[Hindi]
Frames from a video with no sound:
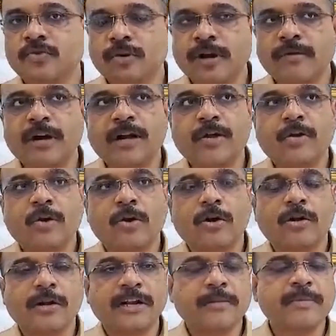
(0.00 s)
सूर्यवाड़
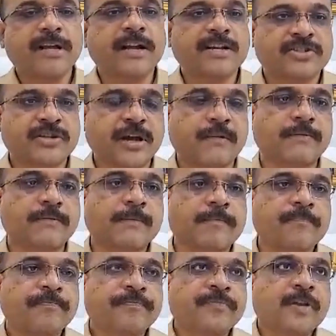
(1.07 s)
और डीबी का
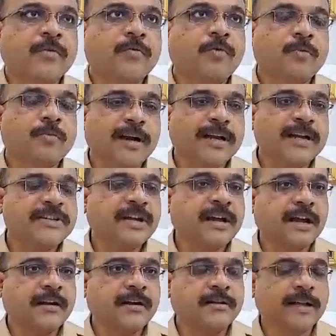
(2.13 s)
स्टाफ वो मंगेशी
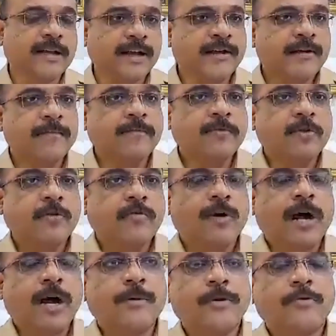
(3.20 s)
गार्डन गया
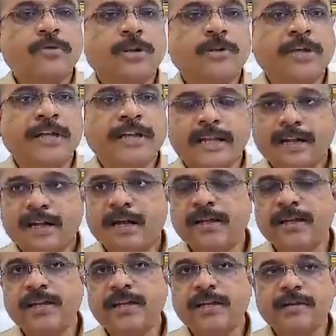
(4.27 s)
वहाँ पे उन्होंने देखा
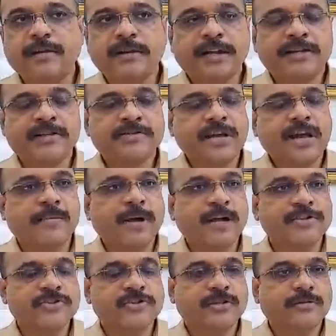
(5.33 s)
कि एक चार
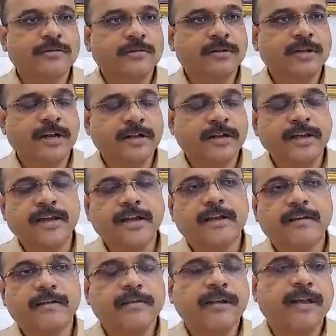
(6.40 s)
पांच लड़के
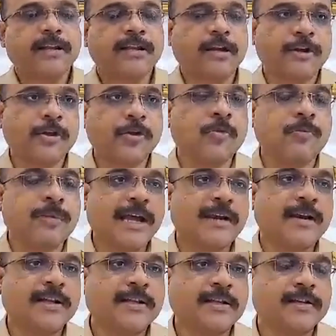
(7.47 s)
एक लड़के को
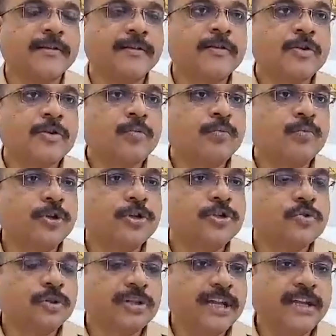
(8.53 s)
मार रहे थे
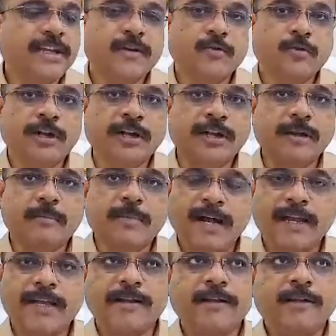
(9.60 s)
पुलिस को देख के वो लड़के
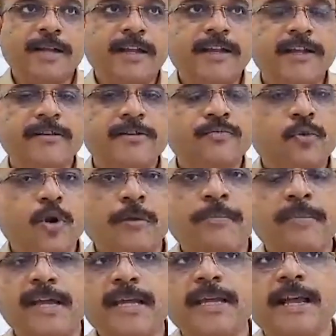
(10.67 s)
भागे लेकिन
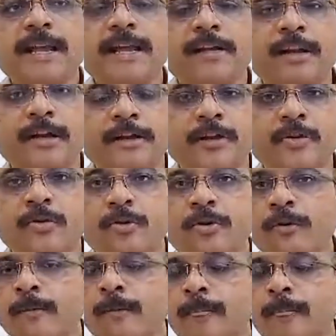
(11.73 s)
स्पॉट पे ही एक लड़के को